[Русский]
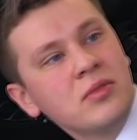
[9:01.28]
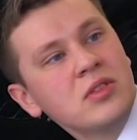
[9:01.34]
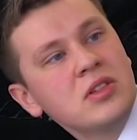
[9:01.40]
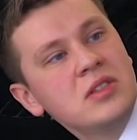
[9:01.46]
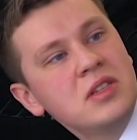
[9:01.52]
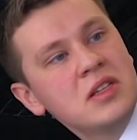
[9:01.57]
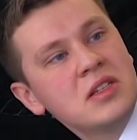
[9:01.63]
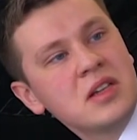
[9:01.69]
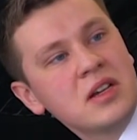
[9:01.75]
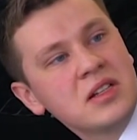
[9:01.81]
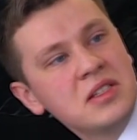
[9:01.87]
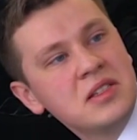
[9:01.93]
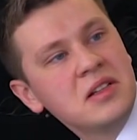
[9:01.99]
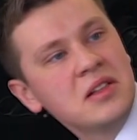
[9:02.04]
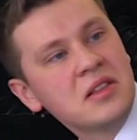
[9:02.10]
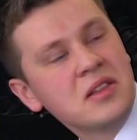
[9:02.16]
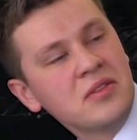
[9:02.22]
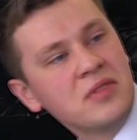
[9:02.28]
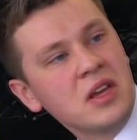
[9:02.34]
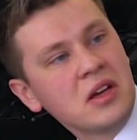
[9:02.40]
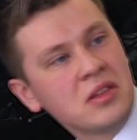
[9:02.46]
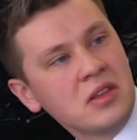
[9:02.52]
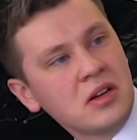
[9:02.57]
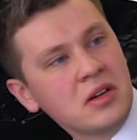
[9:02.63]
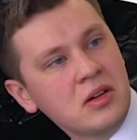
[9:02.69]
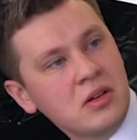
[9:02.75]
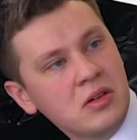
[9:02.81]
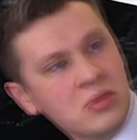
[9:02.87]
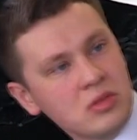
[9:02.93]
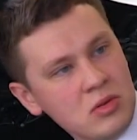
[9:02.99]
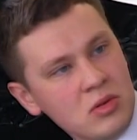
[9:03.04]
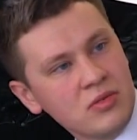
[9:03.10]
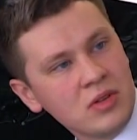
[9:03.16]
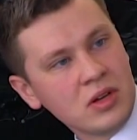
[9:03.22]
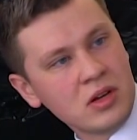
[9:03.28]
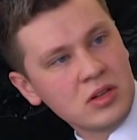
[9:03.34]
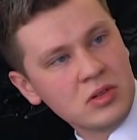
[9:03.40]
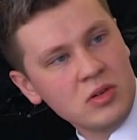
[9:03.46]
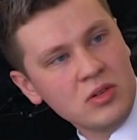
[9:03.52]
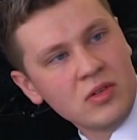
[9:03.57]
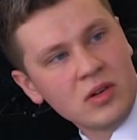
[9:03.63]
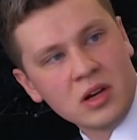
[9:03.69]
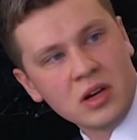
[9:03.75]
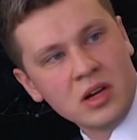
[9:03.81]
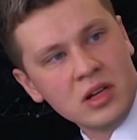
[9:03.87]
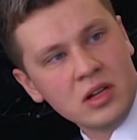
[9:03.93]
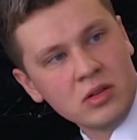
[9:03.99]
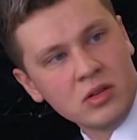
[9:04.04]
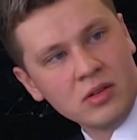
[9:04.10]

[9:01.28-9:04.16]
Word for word: вот здесь, как сделано в некоторых условно кроссоверах или